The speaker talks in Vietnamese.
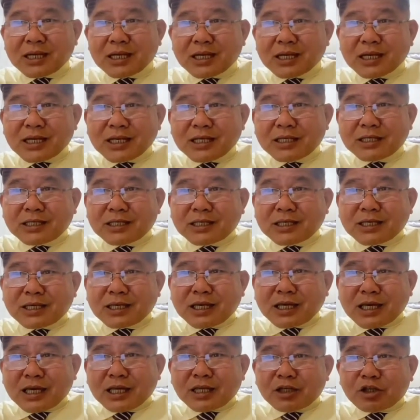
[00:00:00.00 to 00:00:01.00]
cái
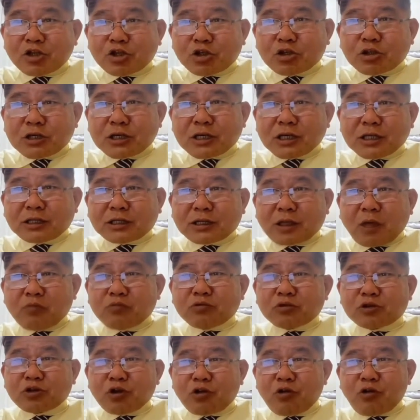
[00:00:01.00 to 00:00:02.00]
cái cái tổng
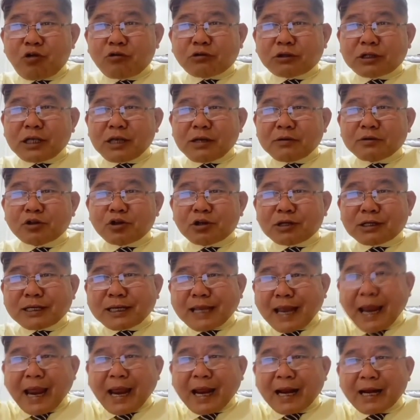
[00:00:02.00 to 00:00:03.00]
số tiền xuất
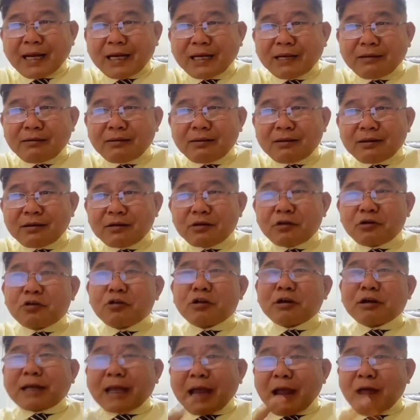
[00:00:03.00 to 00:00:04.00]
cảng á, nó
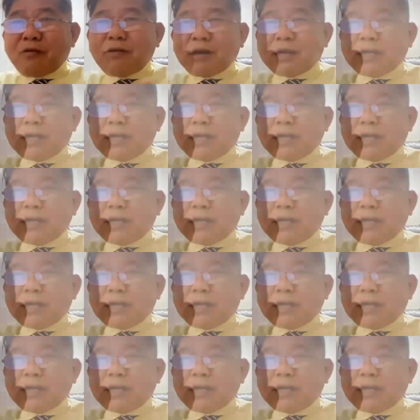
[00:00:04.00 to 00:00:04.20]
cao hơn